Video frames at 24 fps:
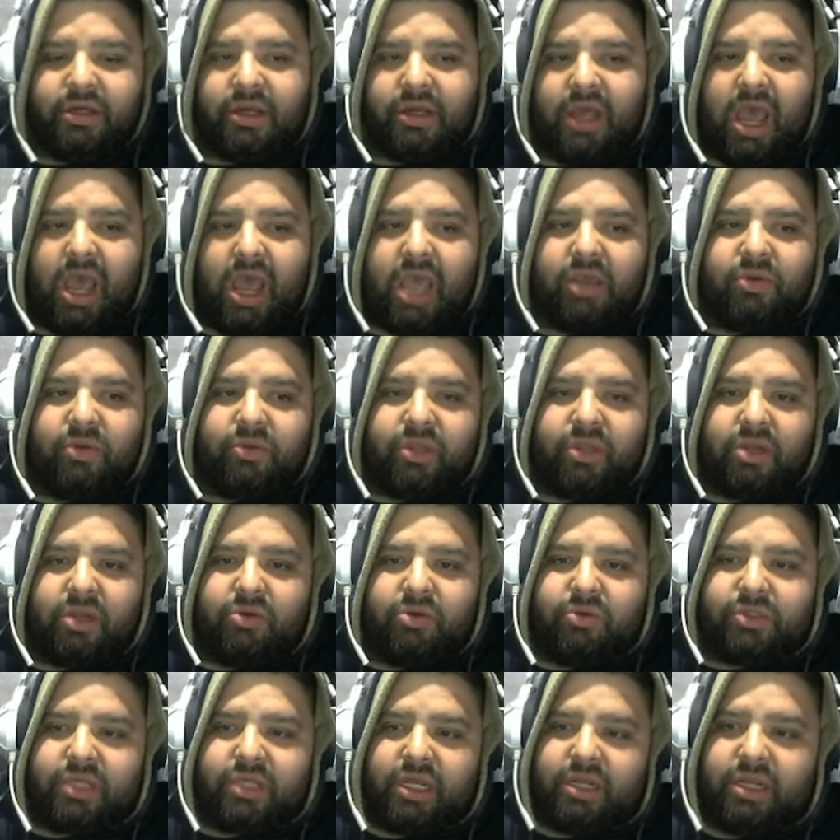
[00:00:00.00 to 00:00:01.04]
aquí ustedes
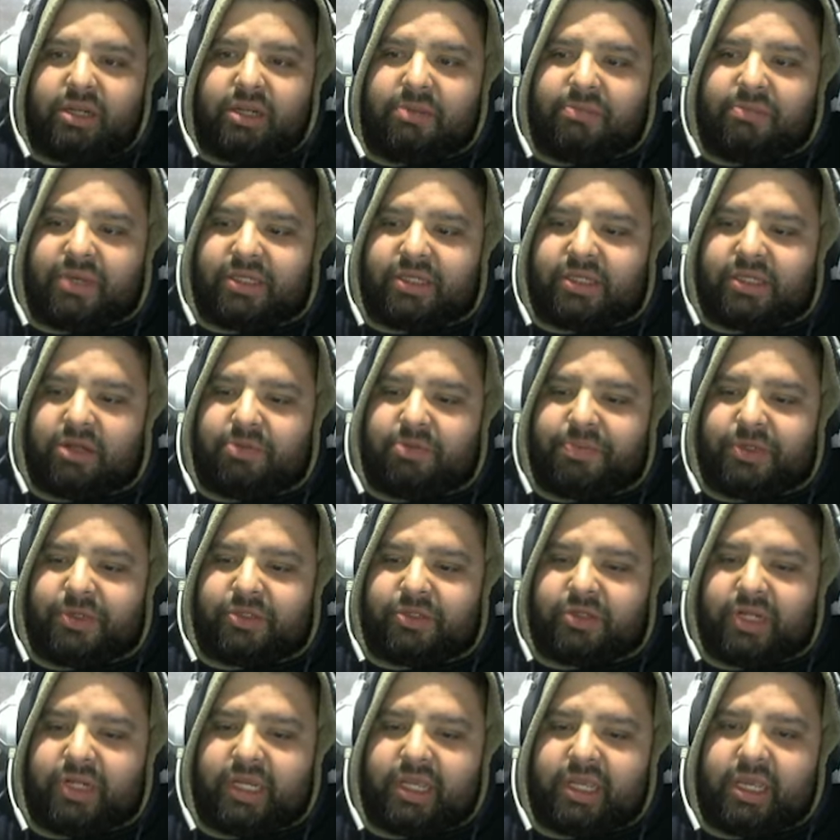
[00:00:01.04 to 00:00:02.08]
lo usan en base a los
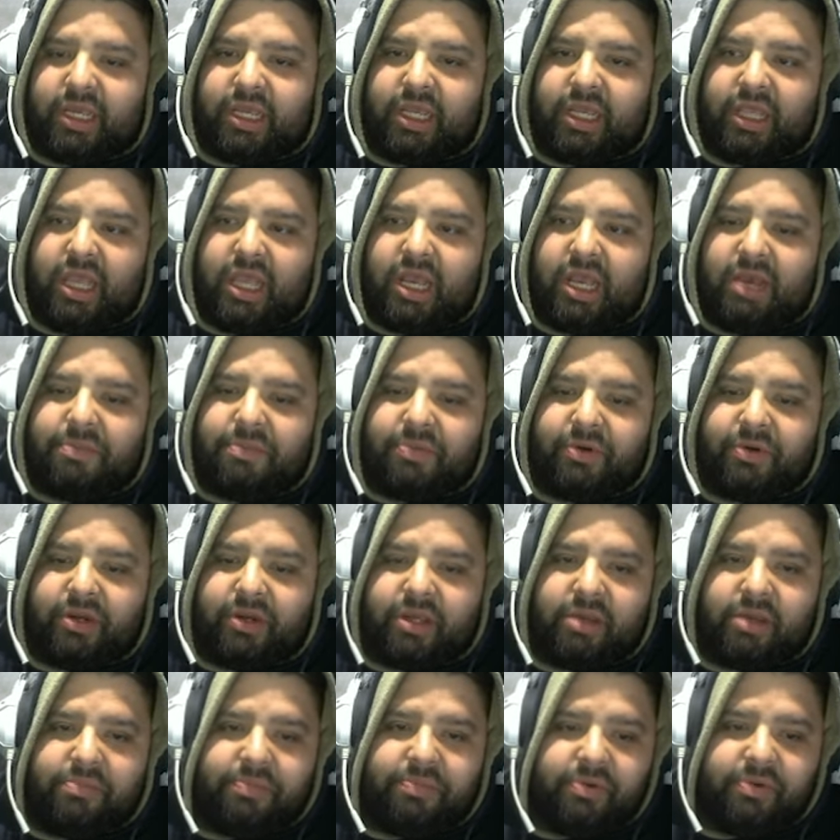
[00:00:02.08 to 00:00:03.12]
personajes que tengan. Por
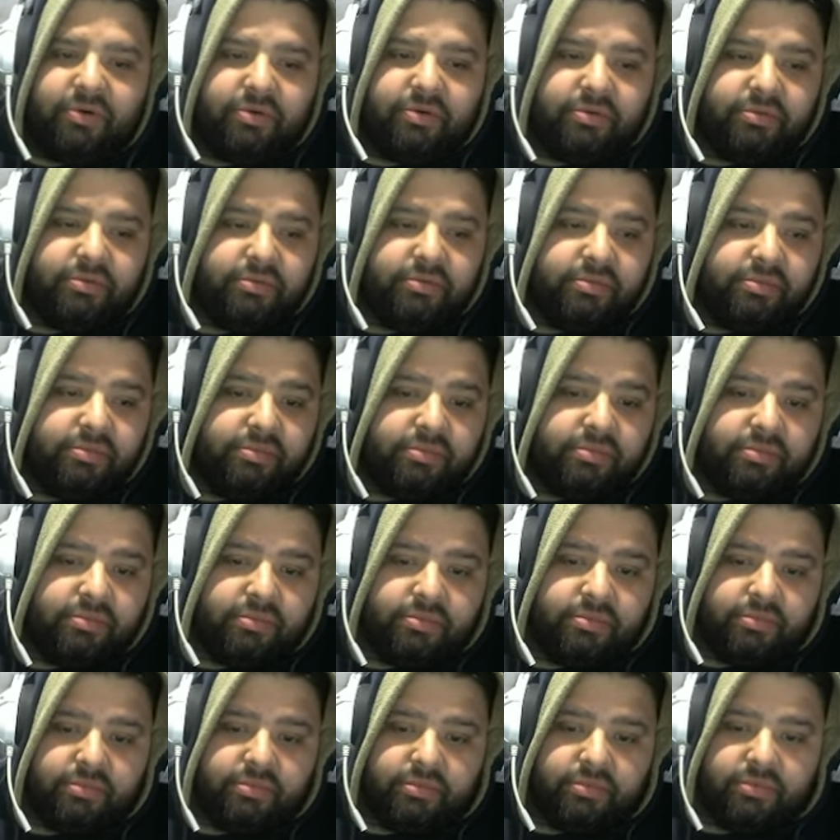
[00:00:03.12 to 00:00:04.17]
ejemplo,
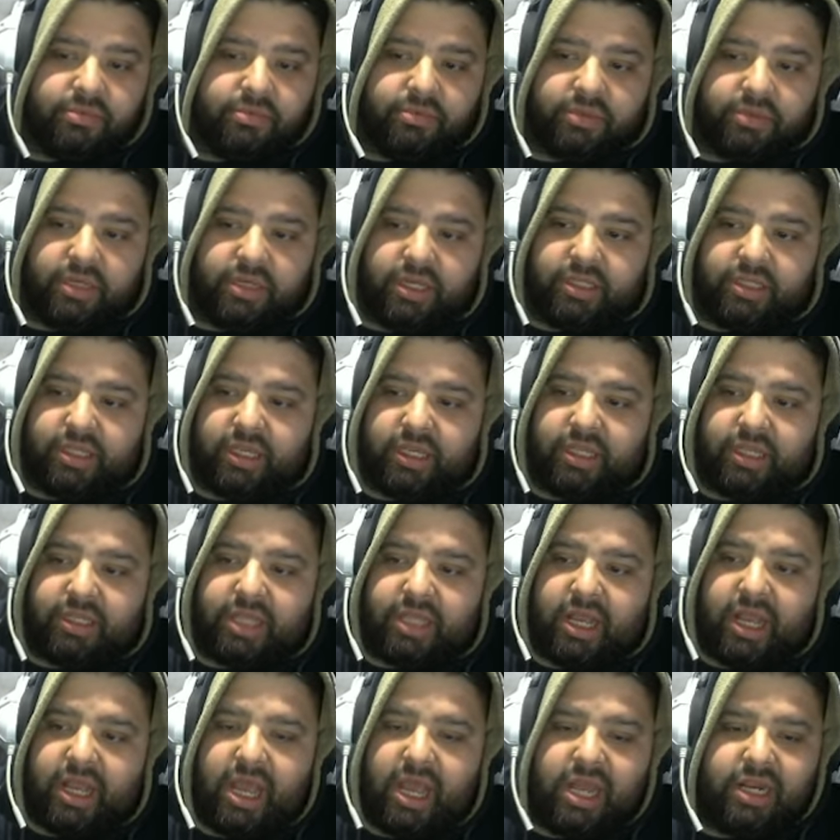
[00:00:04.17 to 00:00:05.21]
este que está
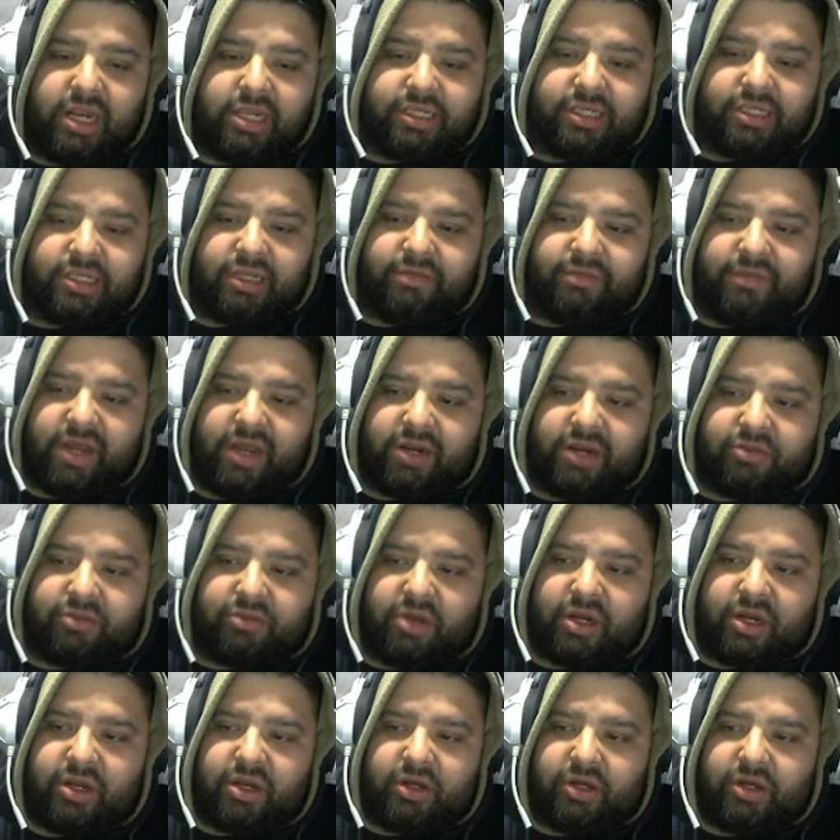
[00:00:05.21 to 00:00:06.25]
acá le sirve harto
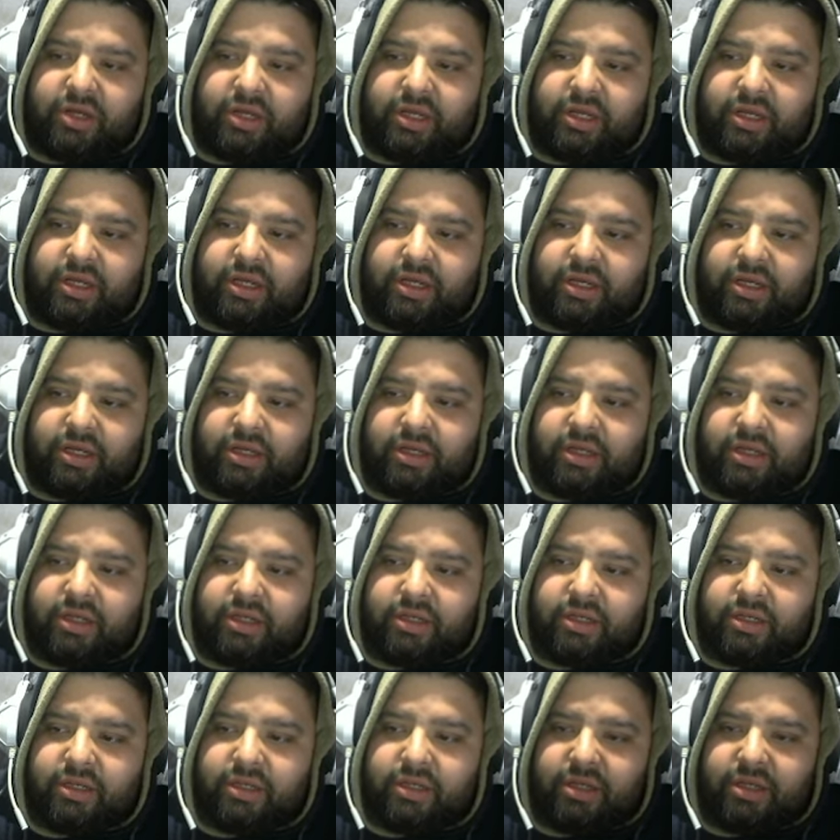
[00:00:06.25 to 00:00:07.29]
a la,
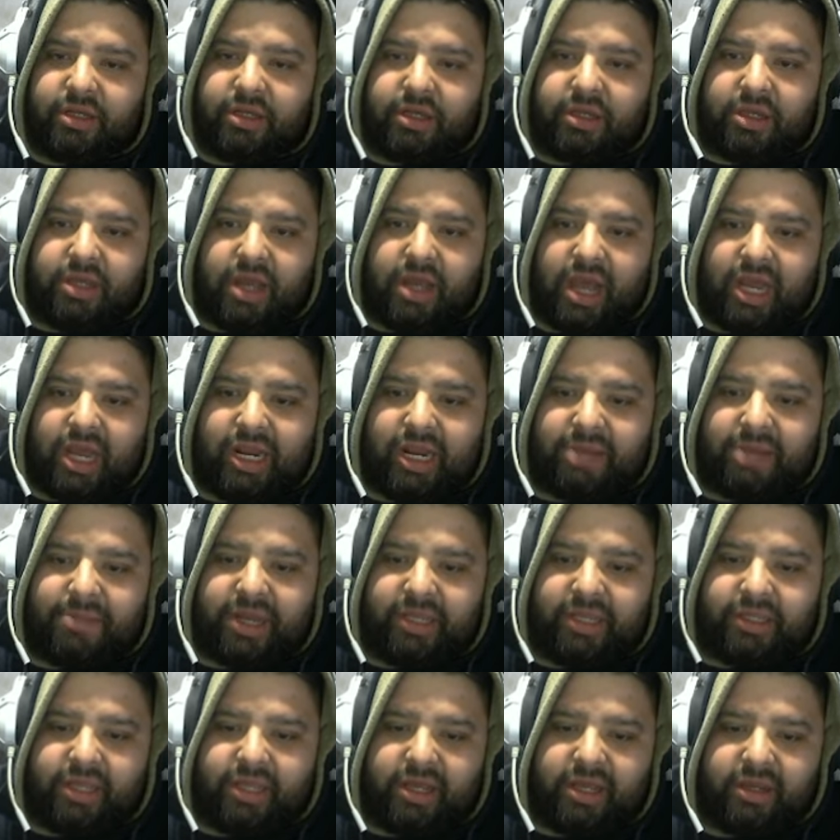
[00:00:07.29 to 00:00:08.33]
a la
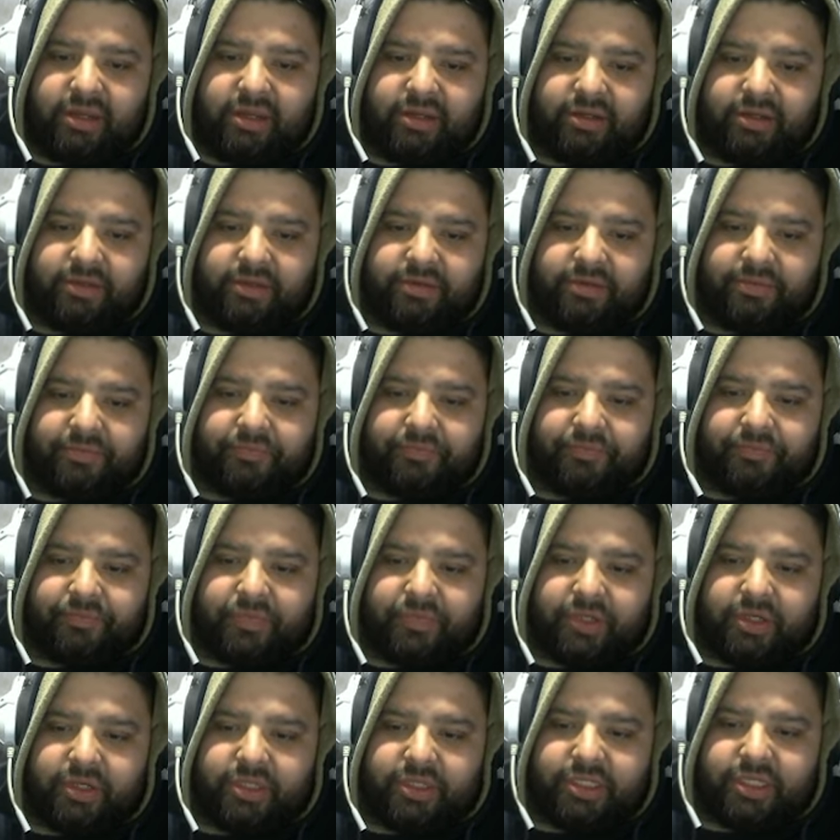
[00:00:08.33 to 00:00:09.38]
Maita.
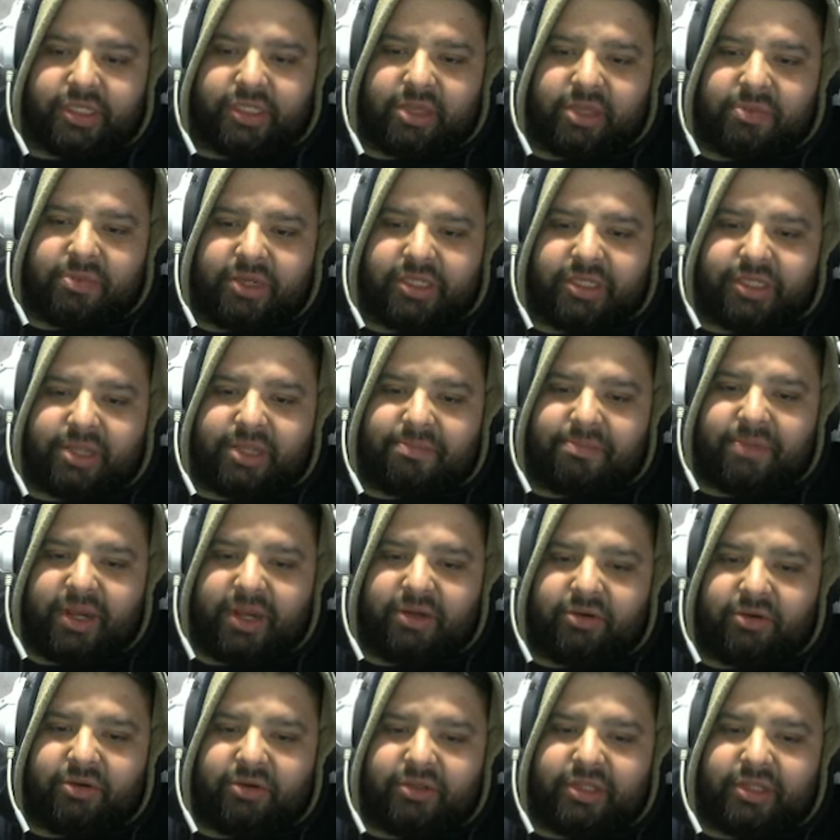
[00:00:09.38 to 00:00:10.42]
Si estamos en stand-by
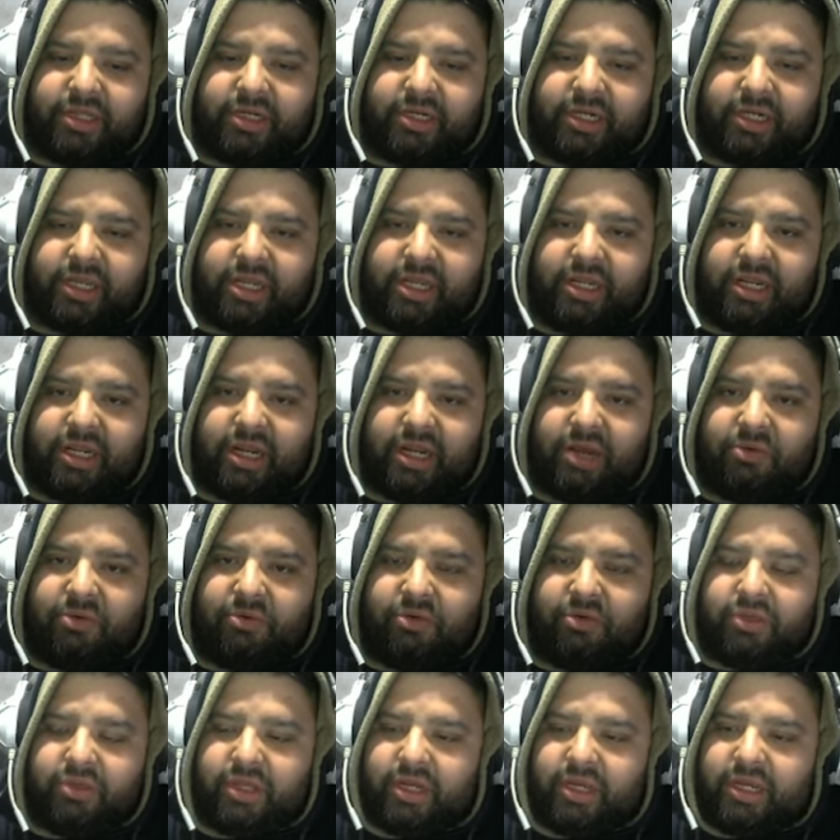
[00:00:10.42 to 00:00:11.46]
nos regenera
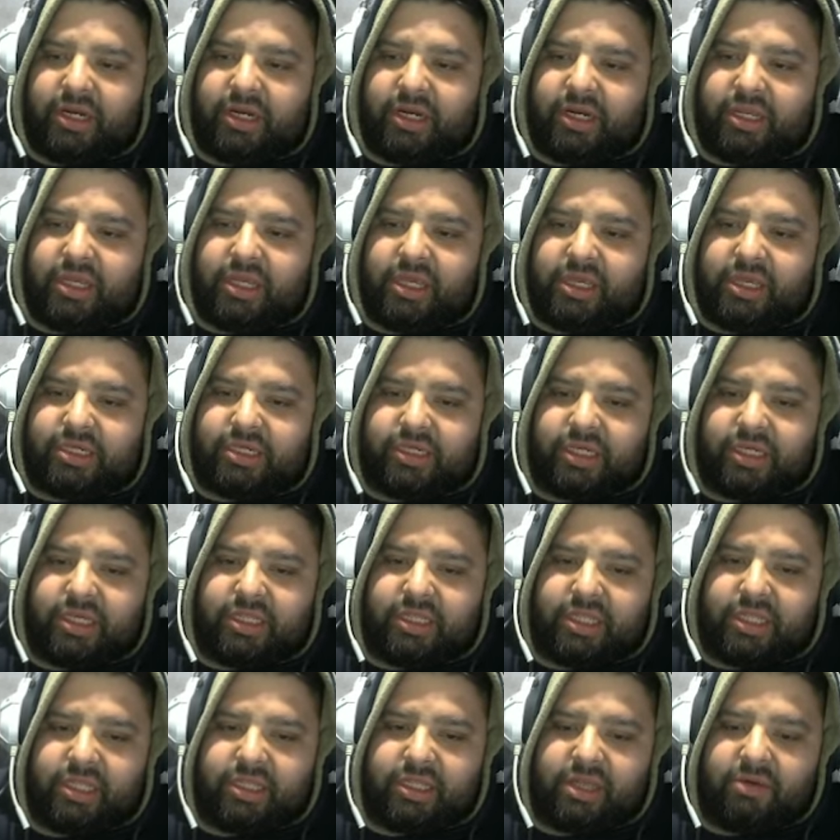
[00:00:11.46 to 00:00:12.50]
uno de energía, así que
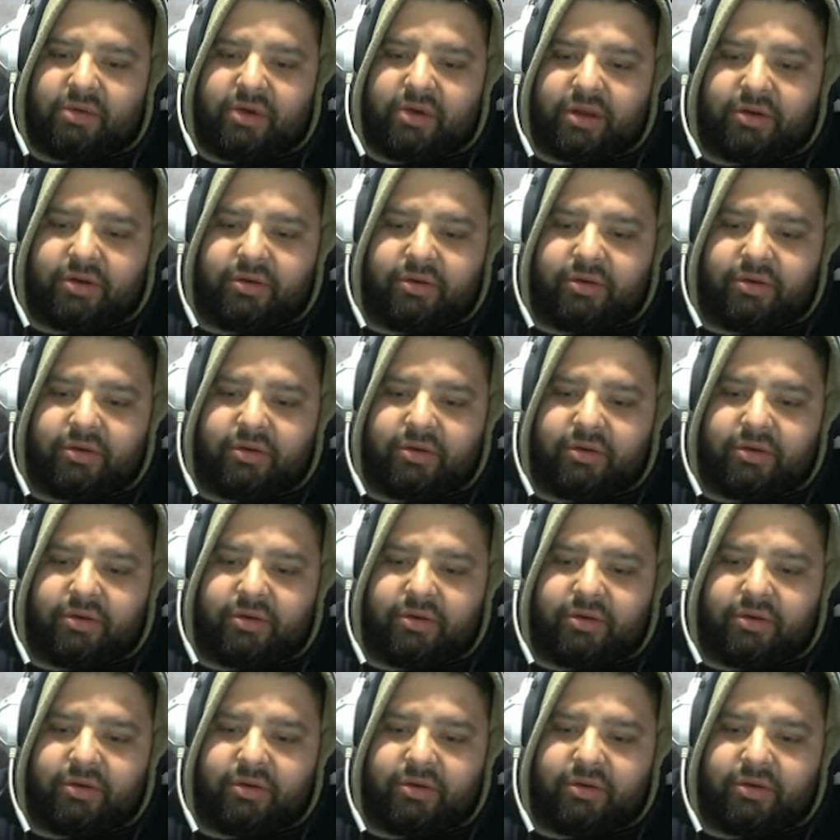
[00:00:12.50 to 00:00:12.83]
este está bueno.